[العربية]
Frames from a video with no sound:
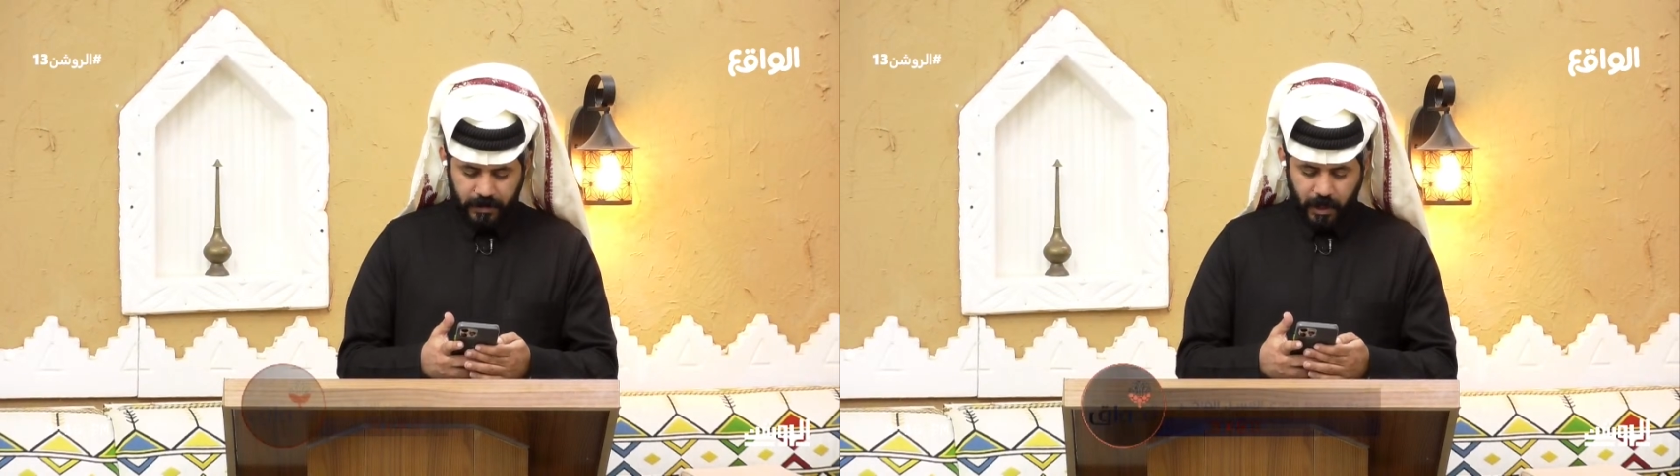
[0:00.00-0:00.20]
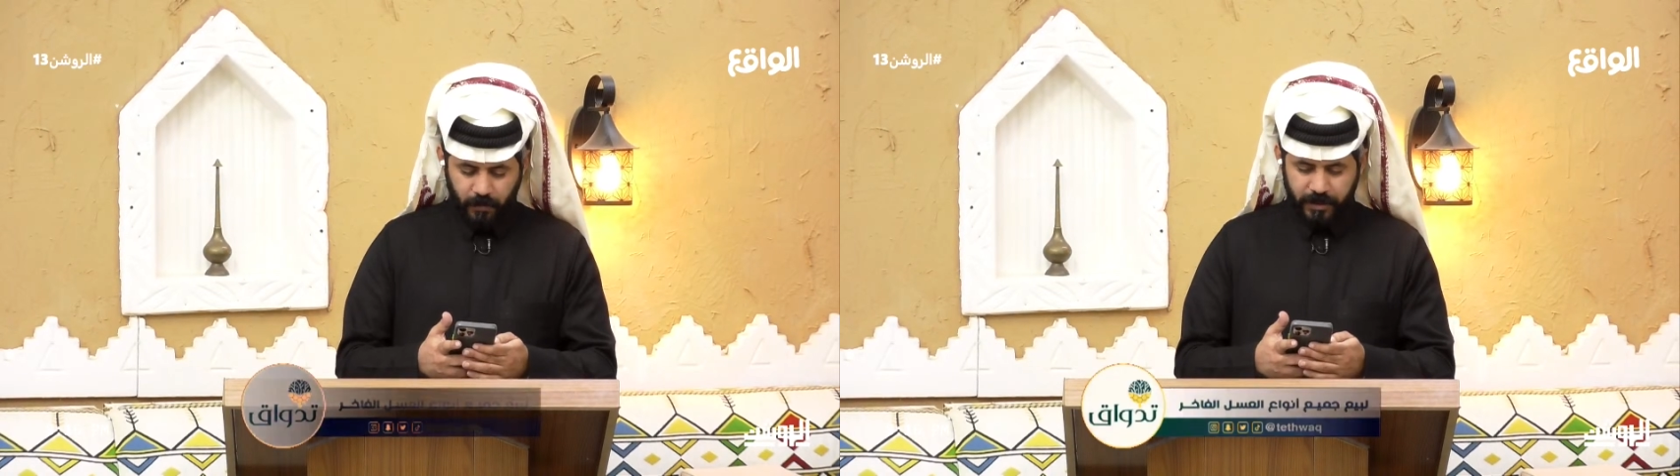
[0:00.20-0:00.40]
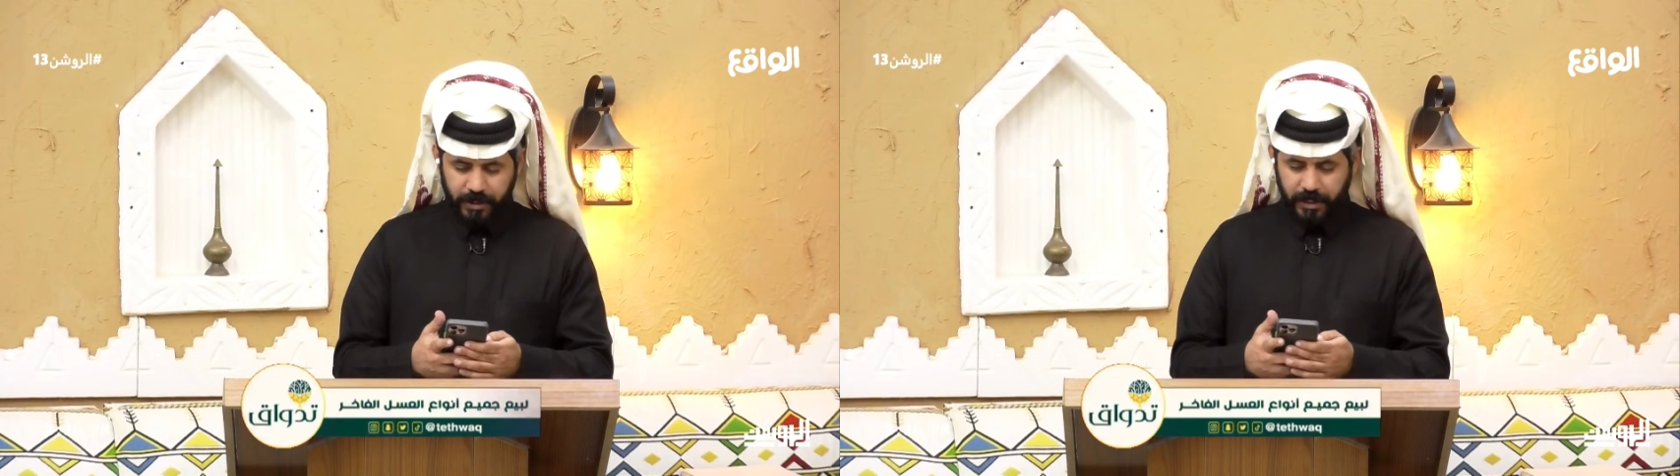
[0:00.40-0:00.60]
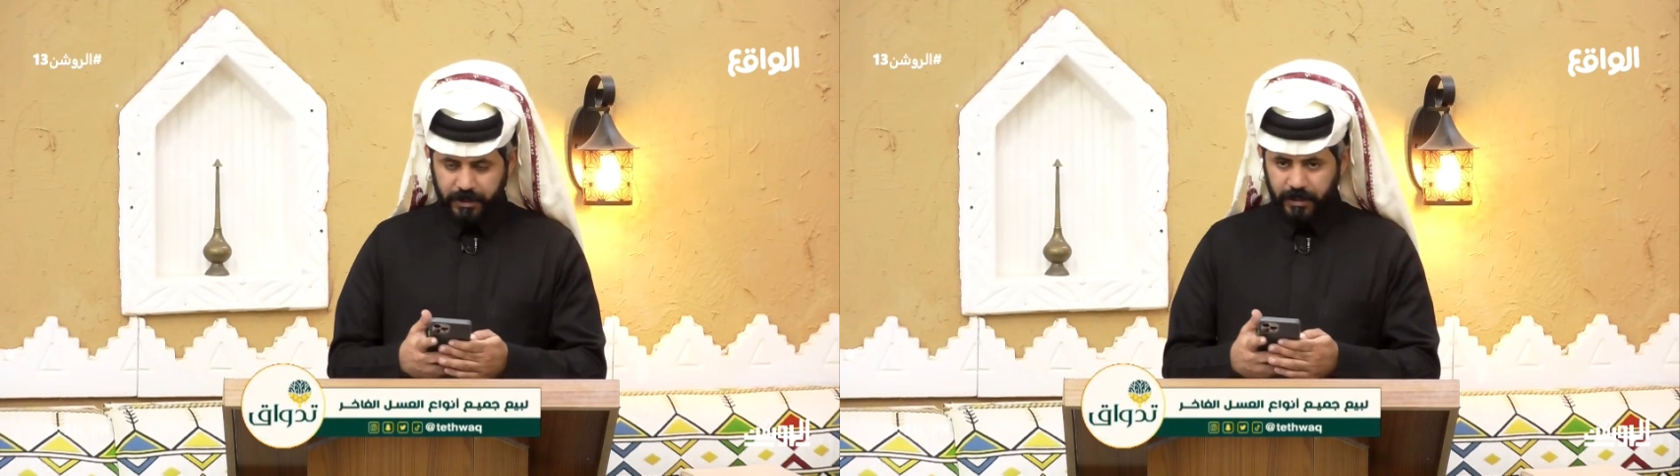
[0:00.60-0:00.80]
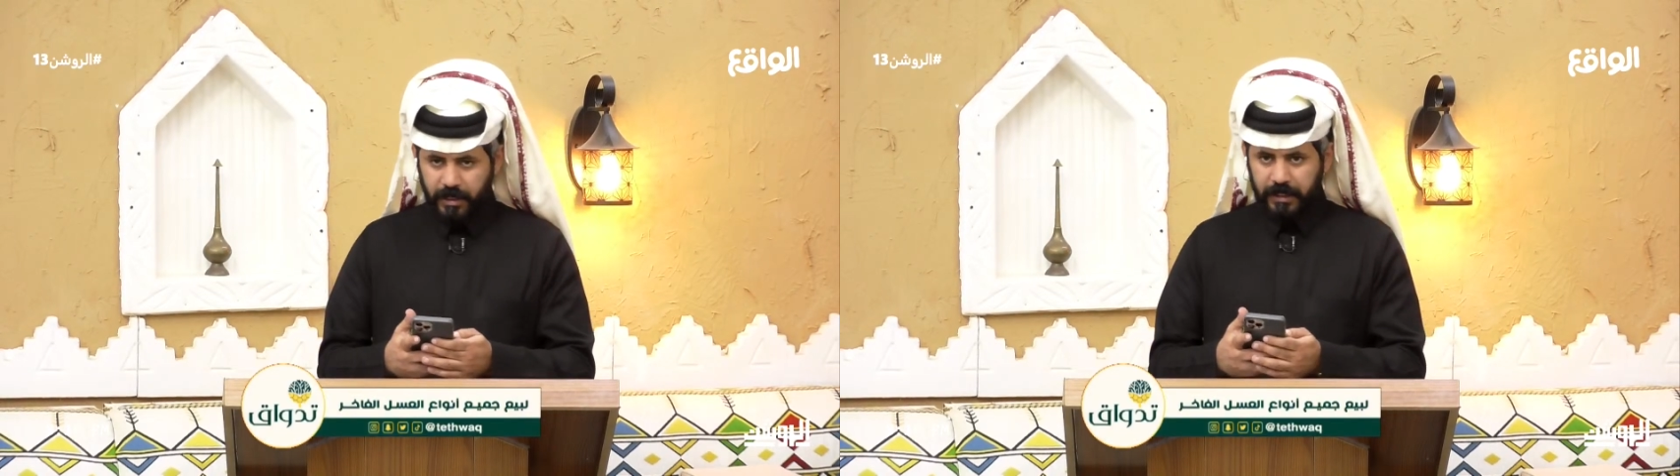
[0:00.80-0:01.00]
او في
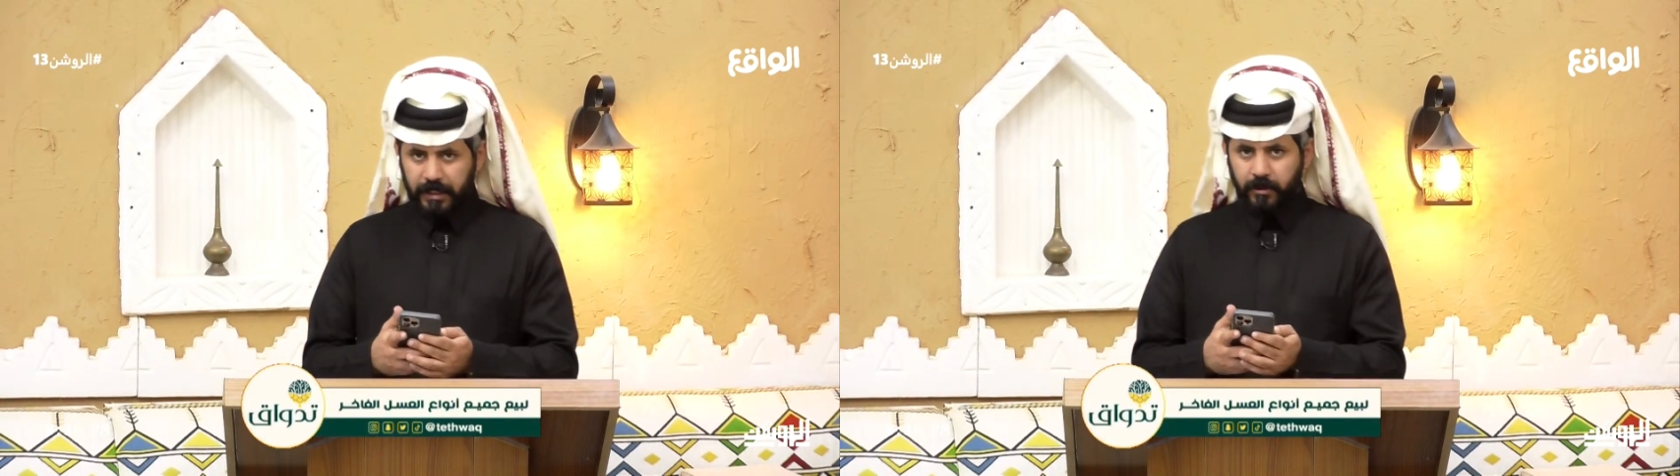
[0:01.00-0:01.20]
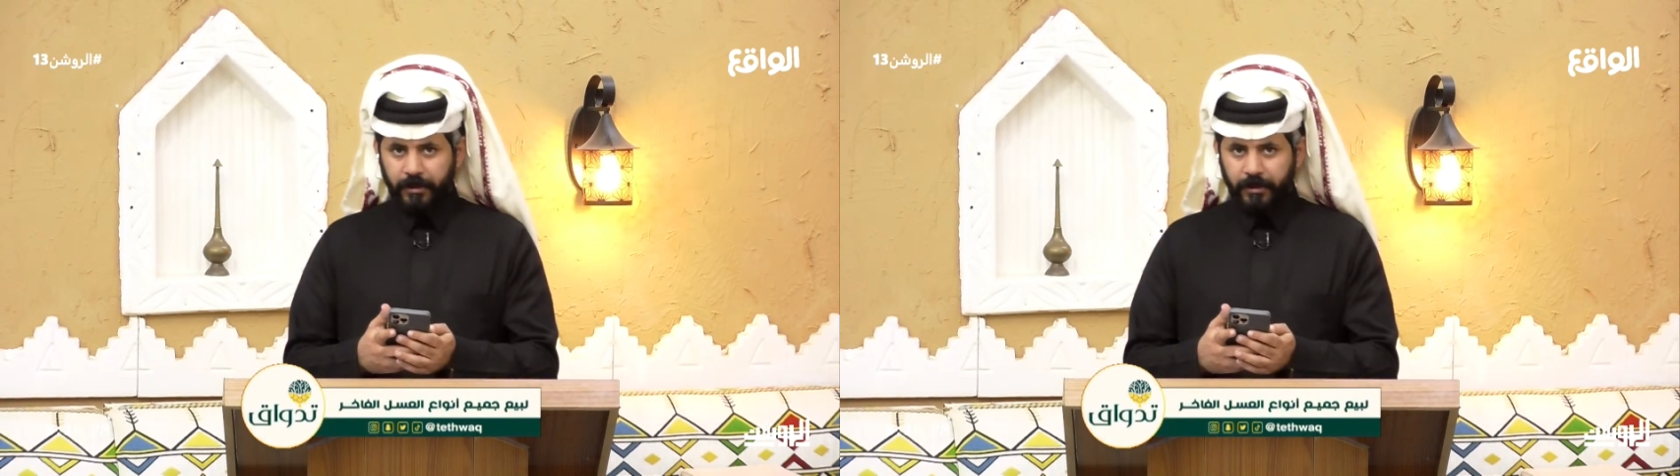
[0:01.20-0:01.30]
الشاشه حطيته